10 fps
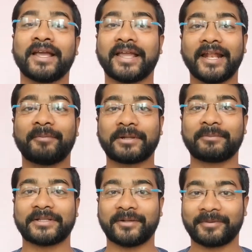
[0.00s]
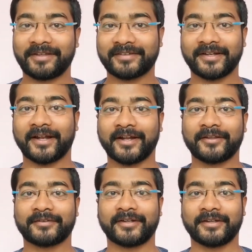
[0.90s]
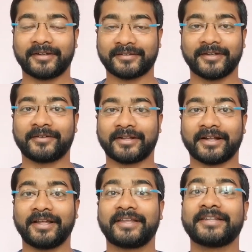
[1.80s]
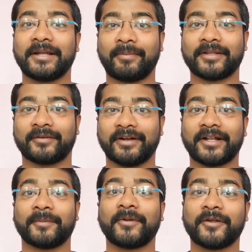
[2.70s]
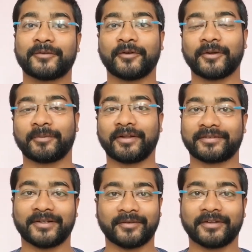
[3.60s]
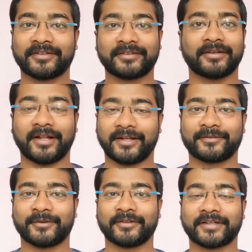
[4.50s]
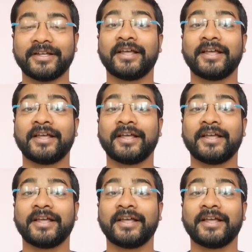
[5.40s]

என்ன அப்படின்னு பார்த்தீங்கன்னா ரீசெண்ட் அன்னனிசரி ரிசல்ட் விட்டனால இதில் பார்த்தீங்கன்னா டபிள்யூஹெச்ஓன்ற போல ரிசல்ட் வந்துச்சு நிறைய ஸ்டூடெண்ட்ஸ்க்கு